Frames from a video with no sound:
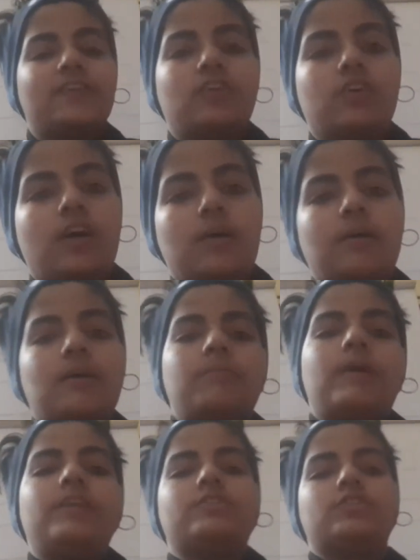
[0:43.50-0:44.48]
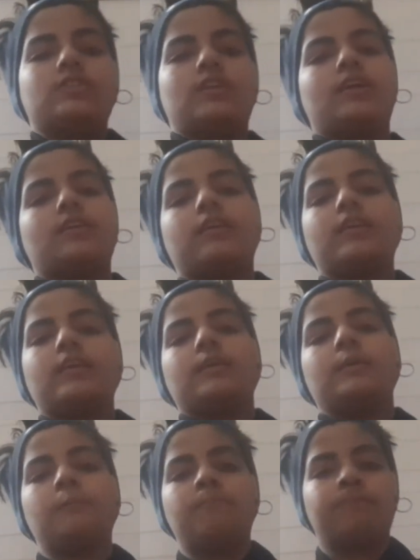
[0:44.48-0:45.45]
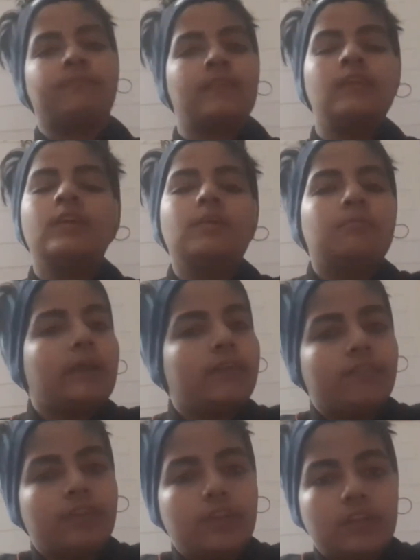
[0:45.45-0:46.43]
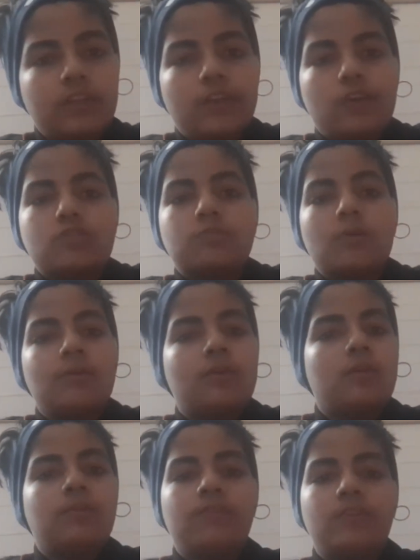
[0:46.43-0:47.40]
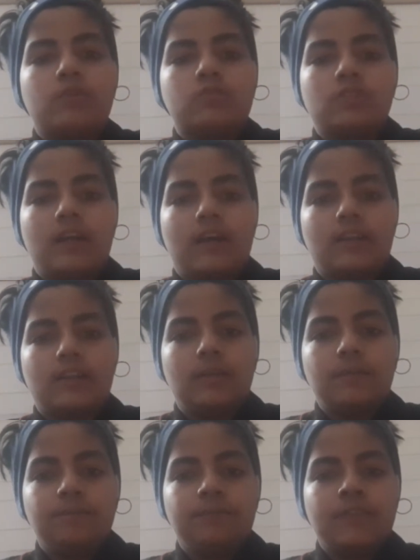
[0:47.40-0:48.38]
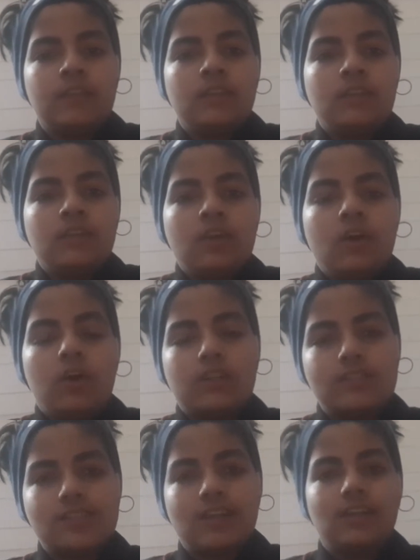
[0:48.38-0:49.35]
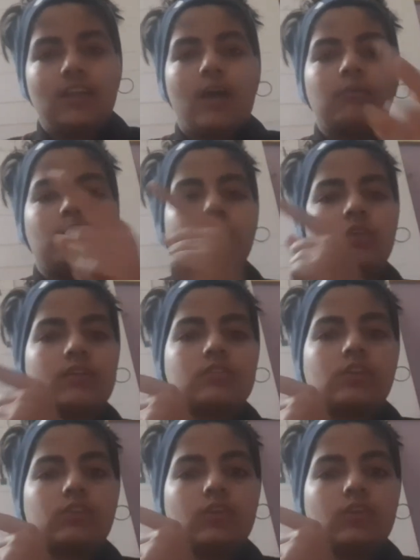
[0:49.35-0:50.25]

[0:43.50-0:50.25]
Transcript: तो हमारी पहली चीज़ है कि मेरे वीडियोस में बिल्कुल भी व्यूज़ नहीं आ रहे थे और रिसेंटली आप लोग देख सकते